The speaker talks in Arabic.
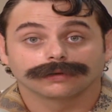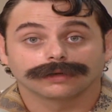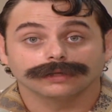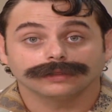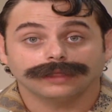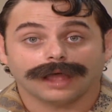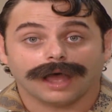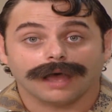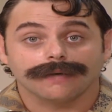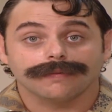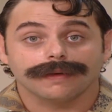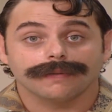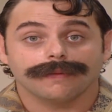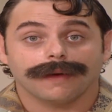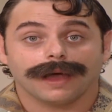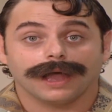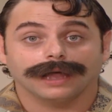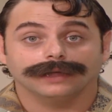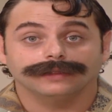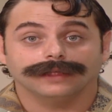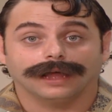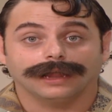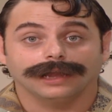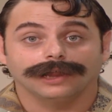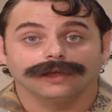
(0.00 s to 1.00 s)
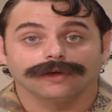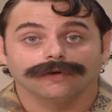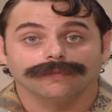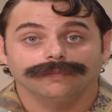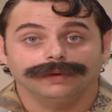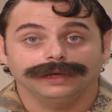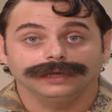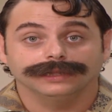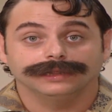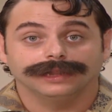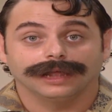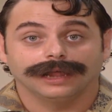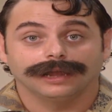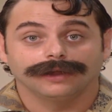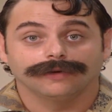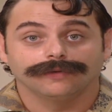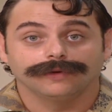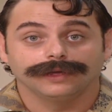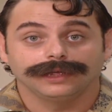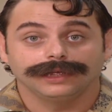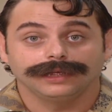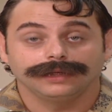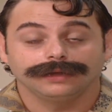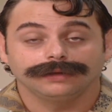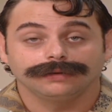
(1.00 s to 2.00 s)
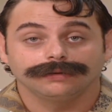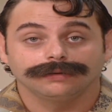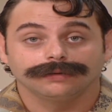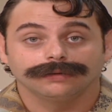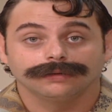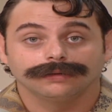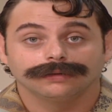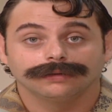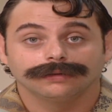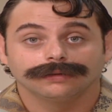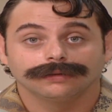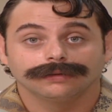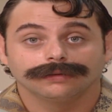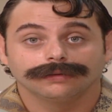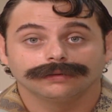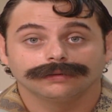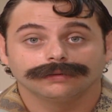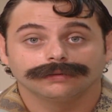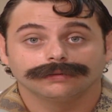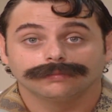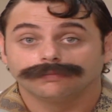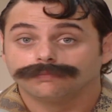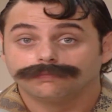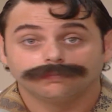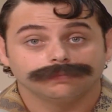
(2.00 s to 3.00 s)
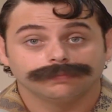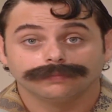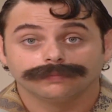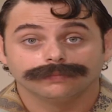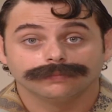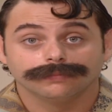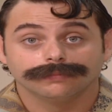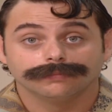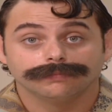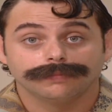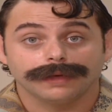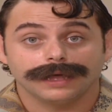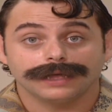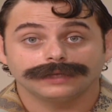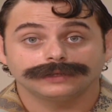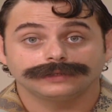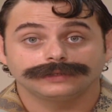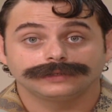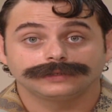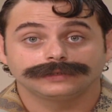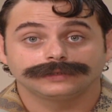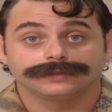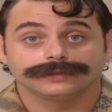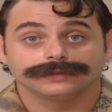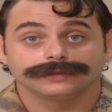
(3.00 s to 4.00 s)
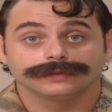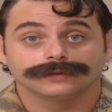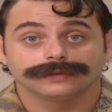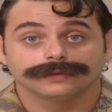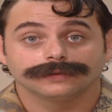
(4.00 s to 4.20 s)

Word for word: كنت حابب عايد عليهم بعيد الهالوين بس